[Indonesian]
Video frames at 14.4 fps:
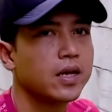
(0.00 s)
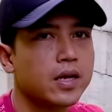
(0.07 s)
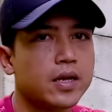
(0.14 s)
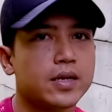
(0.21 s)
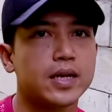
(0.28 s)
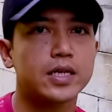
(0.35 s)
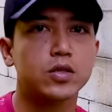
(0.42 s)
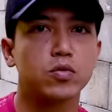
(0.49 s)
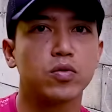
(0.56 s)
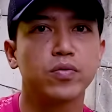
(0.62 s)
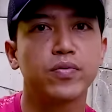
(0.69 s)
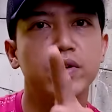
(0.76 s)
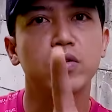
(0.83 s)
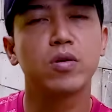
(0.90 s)
ya next
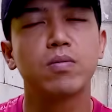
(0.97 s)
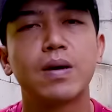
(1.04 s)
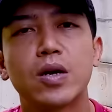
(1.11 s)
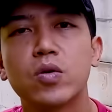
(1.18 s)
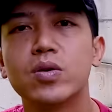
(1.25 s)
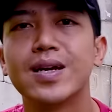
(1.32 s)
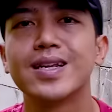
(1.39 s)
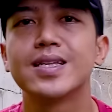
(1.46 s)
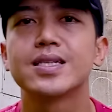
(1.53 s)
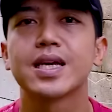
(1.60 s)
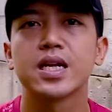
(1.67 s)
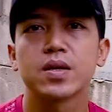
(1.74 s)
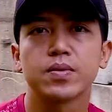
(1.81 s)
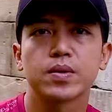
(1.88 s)
tungguin video terbaru
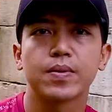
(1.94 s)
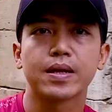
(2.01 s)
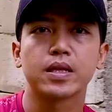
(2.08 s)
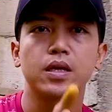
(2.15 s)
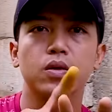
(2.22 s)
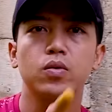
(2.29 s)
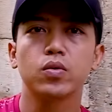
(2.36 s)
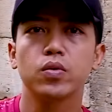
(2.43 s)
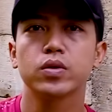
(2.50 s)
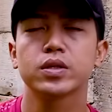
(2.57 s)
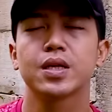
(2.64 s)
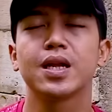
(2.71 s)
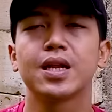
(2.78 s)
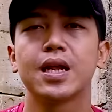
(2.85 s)
dari channel merpatiku
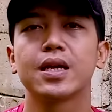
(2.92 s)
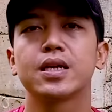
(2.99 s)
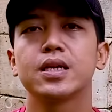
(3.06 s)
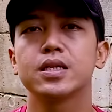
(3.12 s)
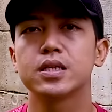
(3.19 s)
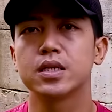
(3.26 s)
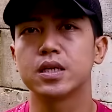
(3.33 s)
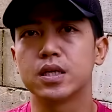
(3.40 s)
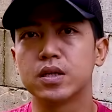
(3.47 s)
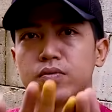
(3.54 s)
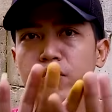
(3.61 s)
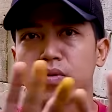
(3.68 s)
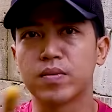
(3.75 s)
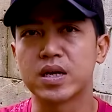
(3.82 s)
sekali lagi
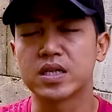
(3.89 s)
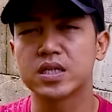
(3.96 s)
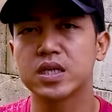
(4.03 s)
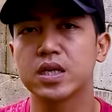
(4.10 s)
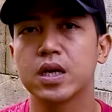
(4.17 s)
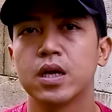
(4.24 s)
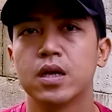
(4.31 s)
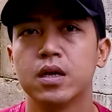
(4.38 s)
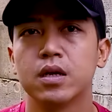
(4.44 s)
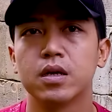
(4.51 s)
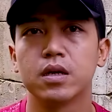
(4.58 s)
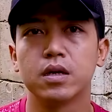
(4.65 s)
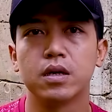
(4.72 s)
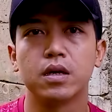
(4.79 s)
sedikit informasi
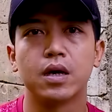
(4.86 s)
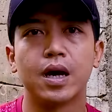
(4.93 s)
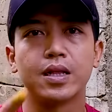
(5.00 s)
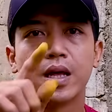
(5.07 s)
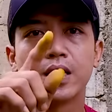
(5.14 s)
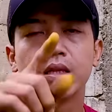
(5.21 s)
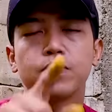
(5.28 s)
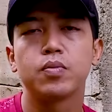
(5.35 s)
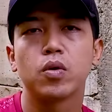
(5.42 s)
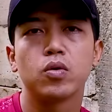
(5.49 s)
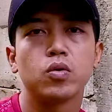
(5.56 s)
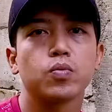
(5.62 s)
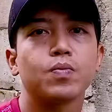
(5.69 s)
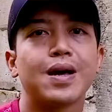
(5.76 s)
eh, hati-hati eh,
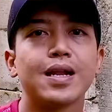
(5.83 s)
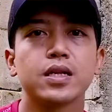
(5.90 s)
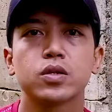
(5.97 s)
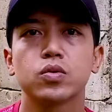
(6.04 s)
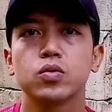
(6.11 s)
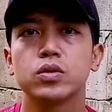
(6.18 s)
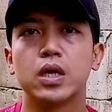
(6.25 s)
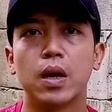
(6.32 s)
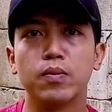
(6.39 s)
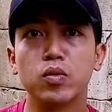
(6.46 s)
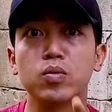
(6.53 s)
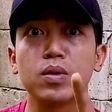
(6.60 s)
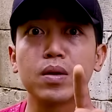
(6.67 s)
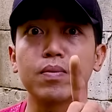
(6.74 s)
produk palsu
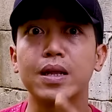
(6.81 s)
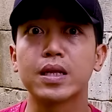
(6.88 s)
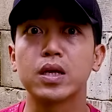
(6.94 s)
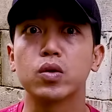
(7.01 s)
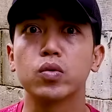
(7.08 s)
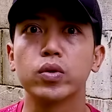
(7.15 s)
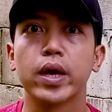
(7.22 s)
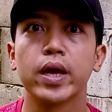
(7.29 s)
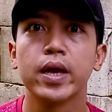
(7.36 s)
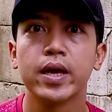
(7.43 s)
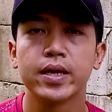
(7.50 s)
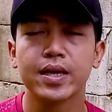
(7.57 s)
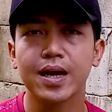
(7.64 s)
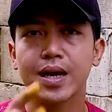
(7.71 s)
jamu merpatiku ya
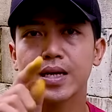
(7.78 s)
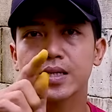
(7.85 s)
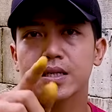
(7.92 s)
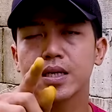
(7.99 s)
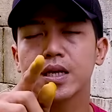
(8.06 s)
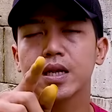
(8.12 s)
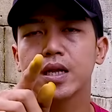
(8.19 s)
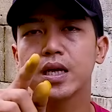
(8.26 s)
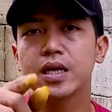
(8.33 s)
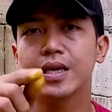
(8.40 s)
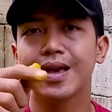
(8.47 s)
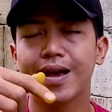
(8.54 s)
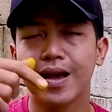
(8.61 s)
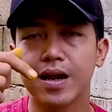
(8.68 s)
yang asli
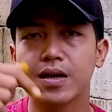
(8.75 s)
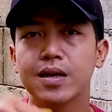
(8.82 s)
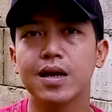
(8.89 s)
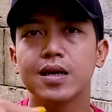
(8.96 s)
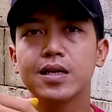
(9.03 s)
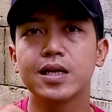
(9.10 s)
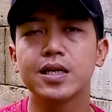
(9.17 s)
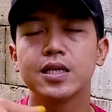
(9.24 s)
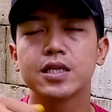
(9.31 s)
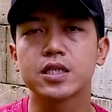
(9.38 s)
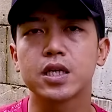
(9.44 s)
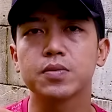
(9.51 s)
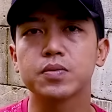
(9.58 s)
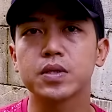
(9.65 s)
linknya ada di
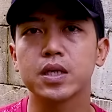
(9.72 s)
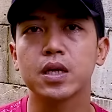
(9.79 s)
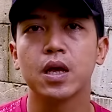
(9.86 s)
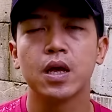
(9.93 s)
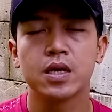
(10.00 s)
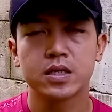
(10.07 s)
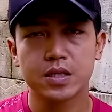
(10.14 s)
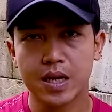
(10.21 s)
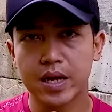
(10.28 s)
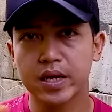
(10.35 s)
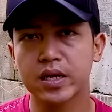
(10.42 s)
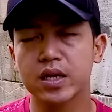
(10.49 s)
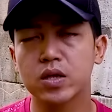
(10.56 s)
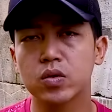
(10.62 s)
deskripsi
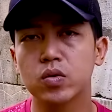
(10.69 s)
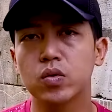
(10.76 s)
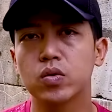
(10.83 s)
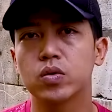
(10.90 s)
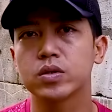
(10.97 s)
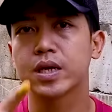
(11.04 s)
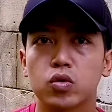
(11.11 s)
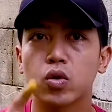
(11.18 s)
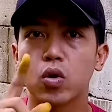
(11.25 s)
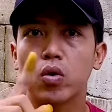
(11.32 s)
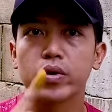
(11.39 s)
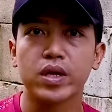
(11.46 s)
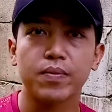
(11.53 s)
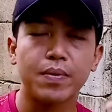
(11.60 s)
selain itu itu
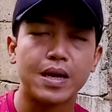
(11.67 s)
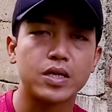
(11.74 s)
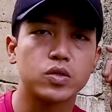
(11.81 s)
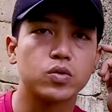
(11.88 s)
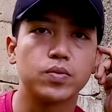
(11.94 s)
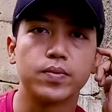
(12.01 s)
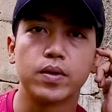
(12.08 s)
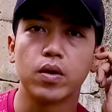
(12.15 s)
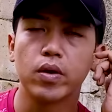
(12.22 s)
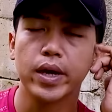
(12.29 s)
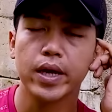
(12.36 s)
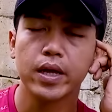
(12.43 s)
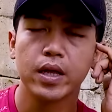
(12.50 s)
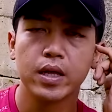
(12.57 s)
tokonya palsu
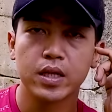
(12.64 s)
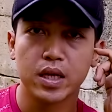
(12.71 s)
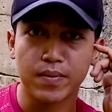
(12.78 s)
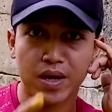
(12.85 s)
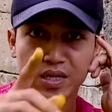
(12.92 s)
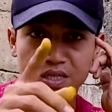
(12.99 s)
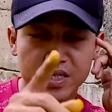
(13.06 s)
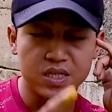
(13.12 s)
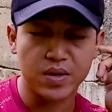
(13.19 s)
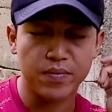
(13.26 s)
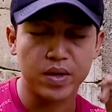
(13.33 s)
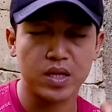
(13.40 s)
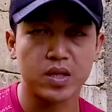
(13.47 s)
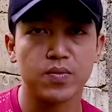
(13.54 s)
oke okay? terima kasih
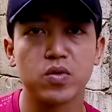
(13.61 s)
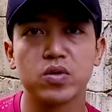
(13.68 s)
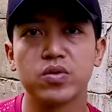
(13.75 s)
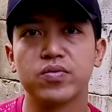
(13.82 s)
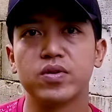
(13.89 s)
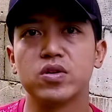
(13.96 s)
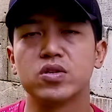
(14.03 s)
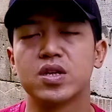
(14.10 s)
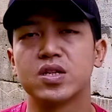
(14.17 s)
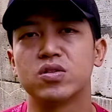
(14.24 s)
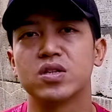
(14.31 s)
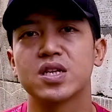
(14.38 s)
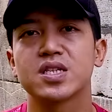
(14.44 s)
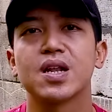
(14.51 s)
sampai ketemu di video
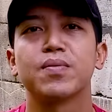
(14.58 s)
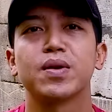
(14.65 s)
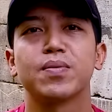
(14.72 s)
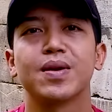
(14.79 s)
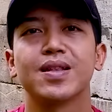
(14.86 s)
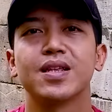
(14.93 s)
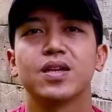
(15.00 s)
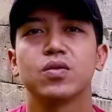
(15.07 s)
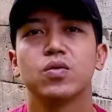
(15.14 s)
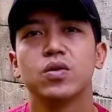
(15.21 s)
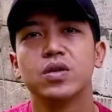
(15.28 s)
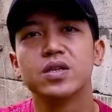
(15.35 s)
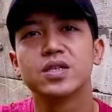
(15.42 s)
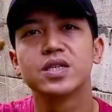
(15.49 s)
selanjutnya salam merpatiku